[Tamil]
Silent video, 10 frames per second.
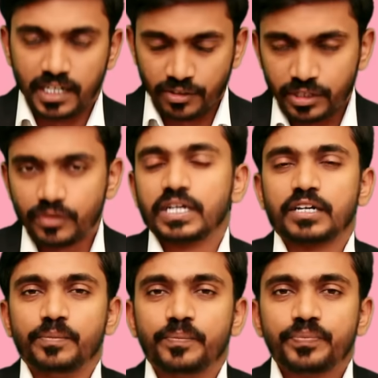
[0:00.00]
அனைவருக்கும்
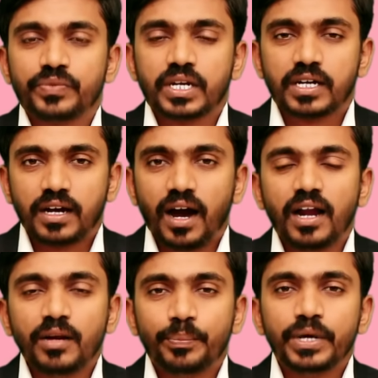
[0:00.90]
வணக்கம்
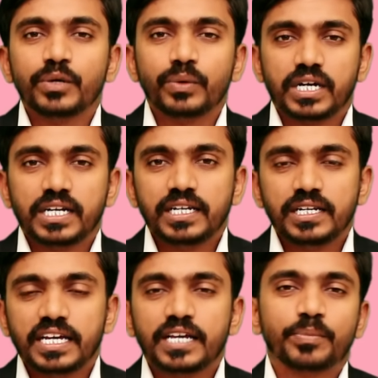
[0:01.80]
கால் பெருவரலில்
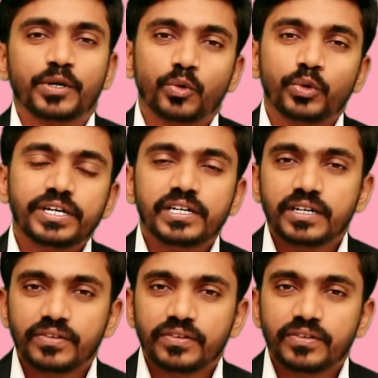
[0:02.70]
ஏற்படக்கூடிய